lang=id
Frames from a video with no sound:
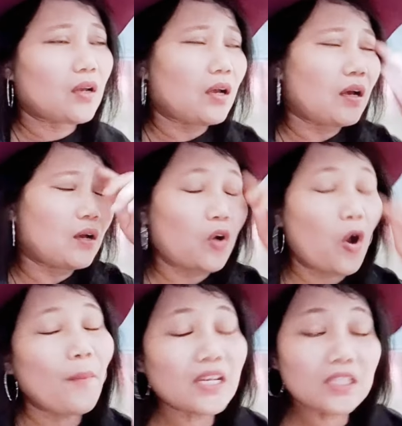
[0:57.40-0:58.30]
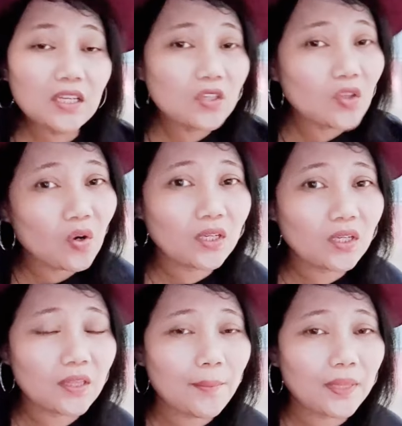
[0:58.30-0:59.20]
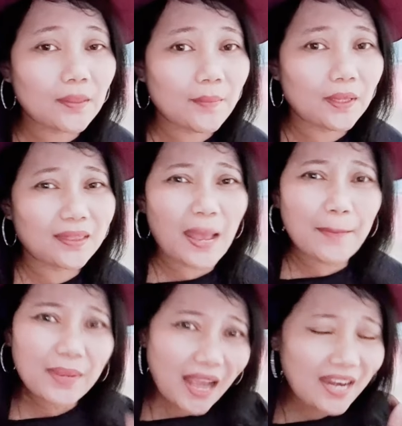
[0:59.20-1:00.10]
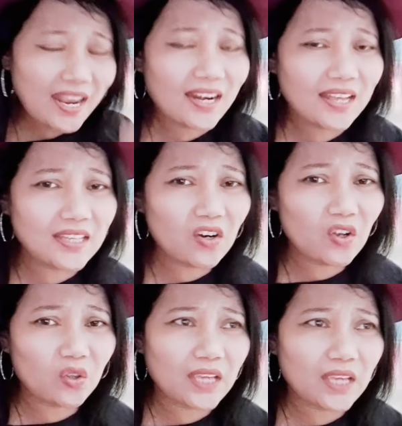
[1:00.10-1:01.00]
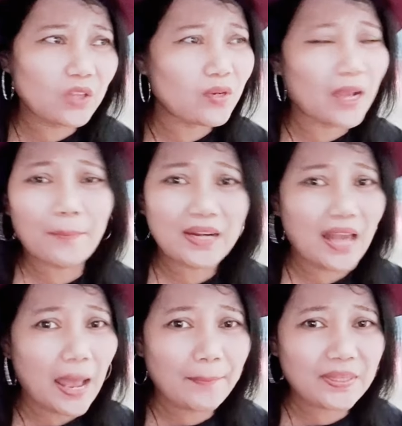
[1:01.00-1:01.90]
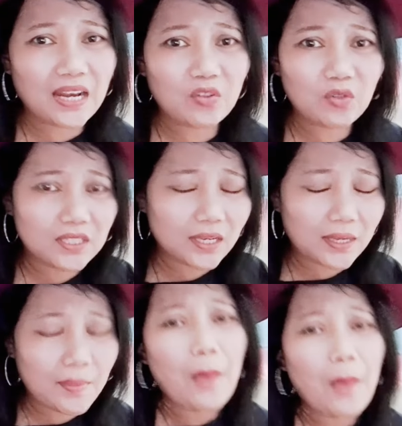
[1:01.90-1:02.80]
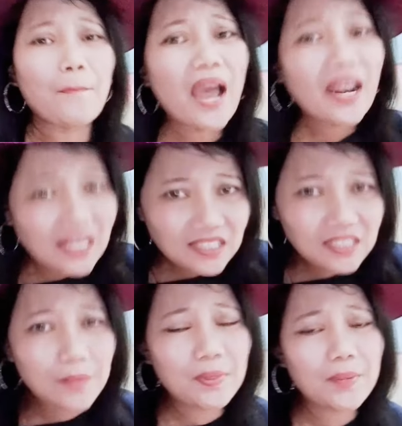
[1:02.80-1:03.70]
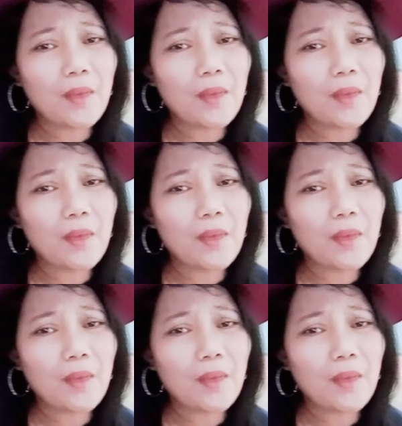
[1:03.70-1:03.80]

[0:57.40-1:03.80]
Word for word: uh, komen sini sono di teman-teman tapi kalian aja nontonnya itu nggak pernah habis langsung di skip mana skipper